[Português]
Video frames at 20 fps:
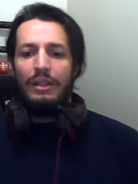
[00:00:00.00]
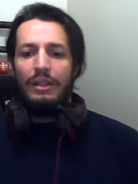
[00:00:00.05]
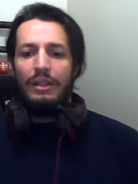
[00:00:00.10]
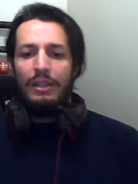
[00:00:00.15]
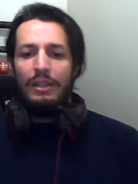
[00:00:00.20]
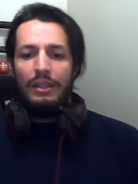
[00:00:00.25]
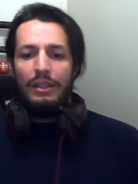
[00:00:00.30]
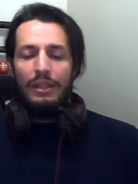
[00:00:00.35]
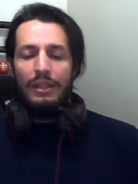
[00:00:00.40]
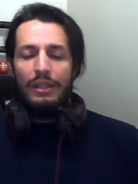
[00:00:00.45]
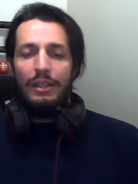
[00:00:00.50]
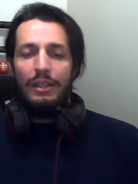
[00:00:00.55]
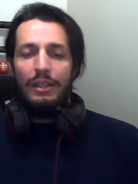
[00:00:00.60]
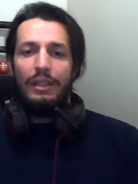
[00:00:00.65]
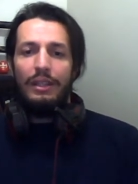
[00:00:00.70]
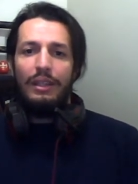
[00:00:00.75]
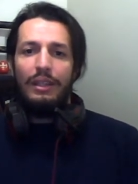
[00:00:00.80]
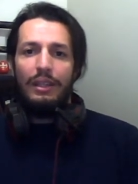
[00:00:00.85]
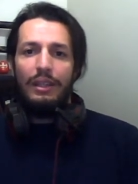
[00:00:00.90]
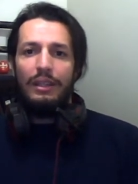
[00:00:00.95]

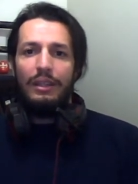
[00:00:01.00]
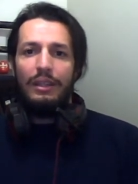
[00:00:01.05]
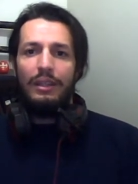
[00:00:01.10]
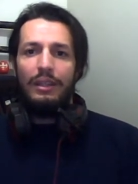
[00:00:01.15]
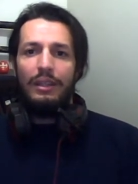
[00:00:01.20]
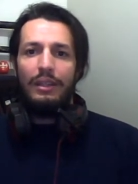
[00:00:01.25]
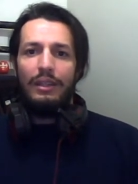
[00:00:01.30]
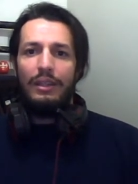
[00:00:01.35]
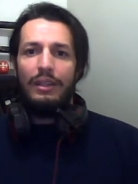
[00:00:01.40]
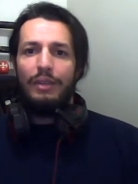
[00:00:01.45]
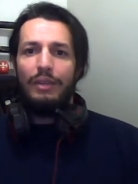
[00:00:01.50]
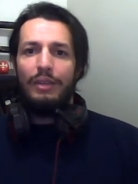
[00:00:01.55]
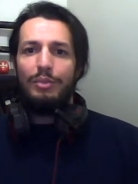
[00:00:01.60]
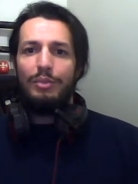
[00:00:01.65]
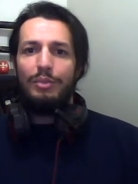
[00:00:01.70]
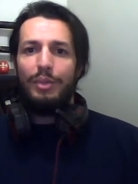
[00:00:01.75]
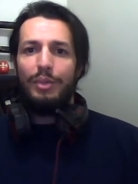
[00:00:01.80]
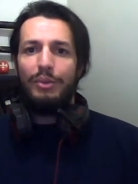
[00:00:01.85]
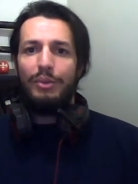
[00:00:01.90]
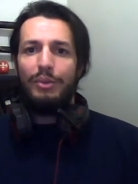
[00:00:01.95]
E eu
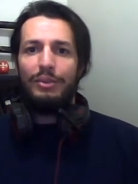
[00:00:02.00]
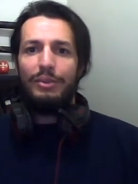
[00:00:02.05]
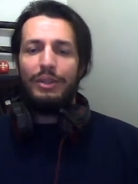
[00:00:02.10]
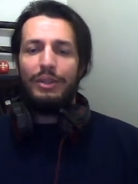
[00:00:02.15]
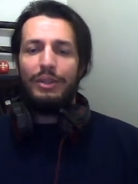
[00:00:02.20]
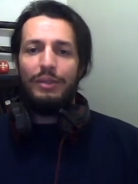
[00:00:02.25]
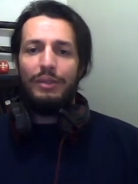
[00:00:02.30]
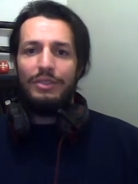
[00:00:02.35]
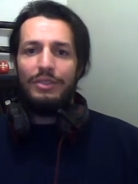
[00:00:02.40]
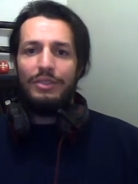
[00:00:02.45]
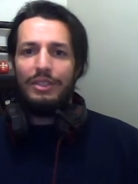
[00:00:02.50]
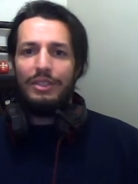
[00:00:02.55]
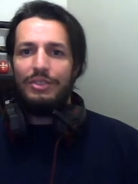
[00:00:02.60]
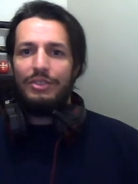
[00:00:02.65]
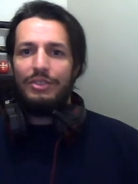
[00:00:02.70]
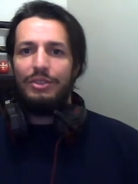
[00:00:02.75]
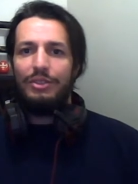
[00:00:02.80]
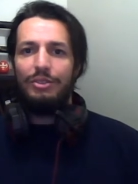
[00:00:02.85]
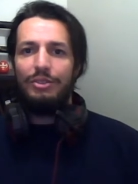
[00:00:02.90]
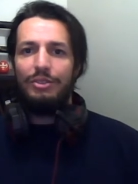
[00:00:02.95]
espero contar com a
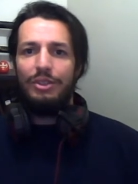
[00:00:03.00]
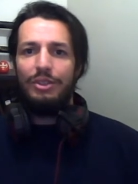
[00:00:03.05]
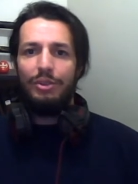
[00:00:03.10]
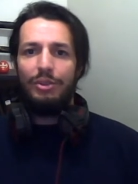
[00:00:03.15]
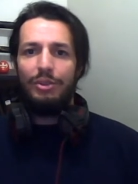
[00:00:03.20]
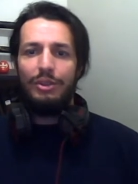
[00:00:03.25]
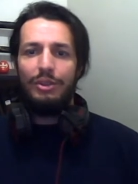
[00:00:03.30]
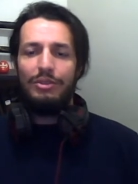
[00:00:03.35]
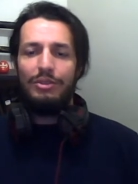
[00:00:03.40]
inscrição de todos,